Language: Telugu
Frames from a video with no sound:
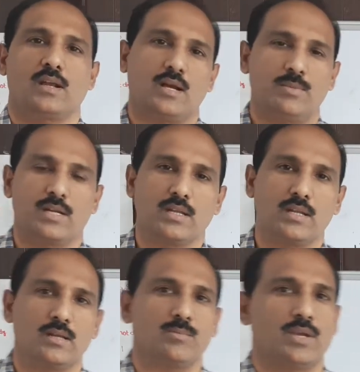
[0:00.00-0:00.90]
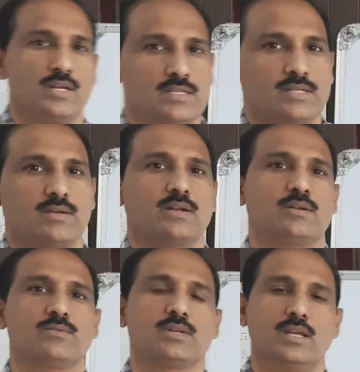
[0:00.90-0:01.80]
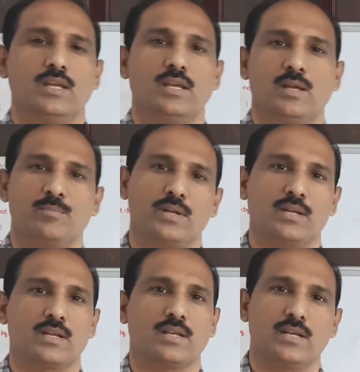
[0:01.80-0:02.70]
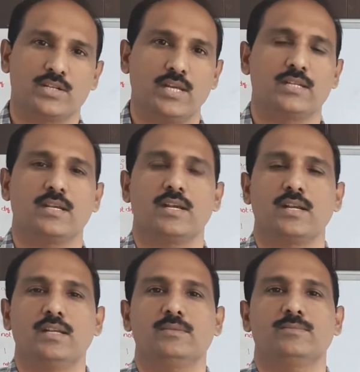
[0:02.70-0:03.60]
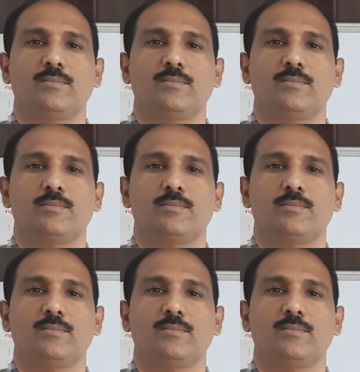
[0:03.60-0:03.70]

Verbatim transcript: కాబట్టి పేరెంట్స్ ఎవరైనా ఉంటే పిల్లలకి షేర్ చేయండి